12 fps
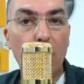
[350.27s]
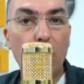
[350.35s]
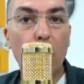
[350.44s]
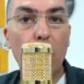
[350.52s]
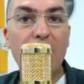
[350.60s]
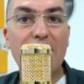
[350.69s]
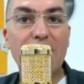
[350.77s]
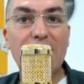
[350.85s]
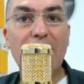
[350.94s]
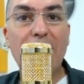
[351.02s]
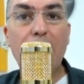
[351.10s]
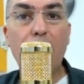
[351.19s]
Eu não vou colocar
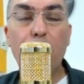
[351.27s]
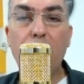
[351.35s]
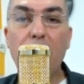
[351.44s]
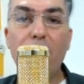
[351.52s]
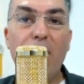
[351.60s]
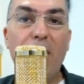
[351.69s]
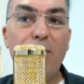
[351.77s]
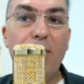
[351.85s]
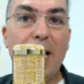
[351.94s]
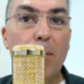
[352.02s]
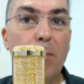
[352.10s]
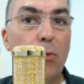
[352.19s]
100 porque vai
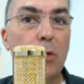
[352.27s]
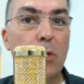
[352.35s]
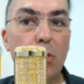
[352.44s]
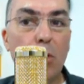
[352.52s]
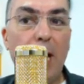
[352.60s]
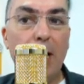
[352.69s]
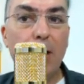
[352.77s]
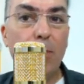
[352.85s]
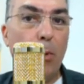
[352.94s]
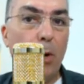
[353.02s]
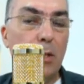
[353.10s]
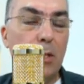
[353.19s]
ficar muito estourado
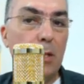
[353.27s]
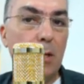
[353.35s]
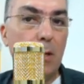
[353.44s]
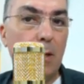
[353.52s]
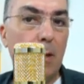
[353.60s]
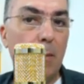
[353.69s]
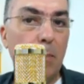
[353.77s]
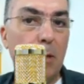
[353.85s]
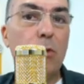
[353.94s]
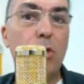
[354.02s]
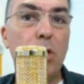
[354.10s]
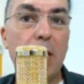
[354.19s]
e pode
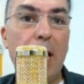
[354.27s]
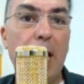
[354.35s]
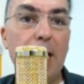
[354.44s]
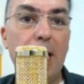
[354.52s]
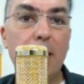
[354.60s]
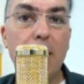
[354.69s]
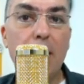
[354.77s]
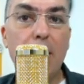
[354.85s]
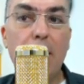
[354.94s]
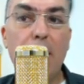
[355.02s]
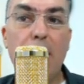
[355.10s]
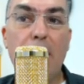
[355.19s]
prejudicar aí
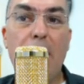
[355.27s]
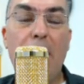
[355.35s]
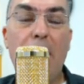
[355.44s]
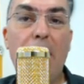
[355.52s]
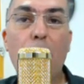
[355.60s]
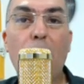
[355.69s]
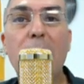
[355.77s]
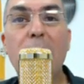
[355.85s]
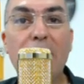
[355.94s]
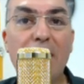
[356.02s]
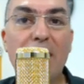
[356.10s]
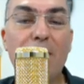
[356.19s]
a, a
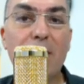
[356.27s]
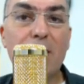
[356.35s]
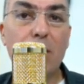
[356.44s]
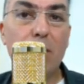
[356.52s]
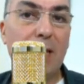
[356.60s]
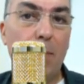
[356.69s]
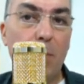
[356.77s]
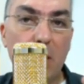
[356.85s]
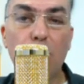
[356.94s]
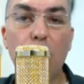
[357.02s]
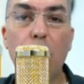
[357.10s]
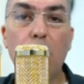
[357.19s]
qualidade da gravação e até
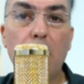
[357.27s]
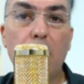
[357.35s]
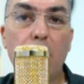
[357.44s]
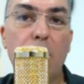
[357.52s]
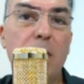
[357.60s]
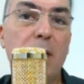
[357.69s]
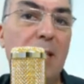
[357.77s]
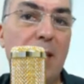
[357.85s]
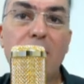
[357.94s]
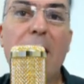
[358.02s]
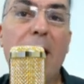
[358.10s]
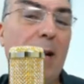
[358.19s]
mesmo você já
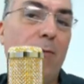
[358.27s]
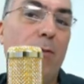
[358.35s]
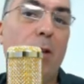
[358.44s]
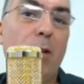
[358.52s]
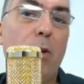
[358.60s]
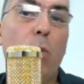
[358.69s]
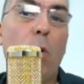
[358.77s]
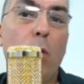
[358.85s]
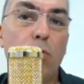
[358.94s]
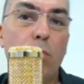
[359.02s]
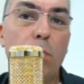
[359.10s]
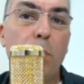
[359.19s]
deve estar tá vendo aí o
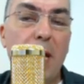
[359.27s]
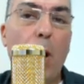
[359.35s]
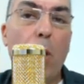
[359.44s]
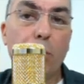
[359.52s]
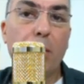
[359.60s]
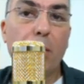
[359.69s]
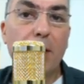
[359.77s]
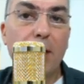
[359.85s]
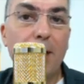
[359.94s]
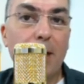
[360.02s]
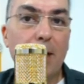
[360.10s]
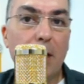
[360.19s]
áudio bem alto, tá
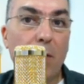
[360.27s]
ok?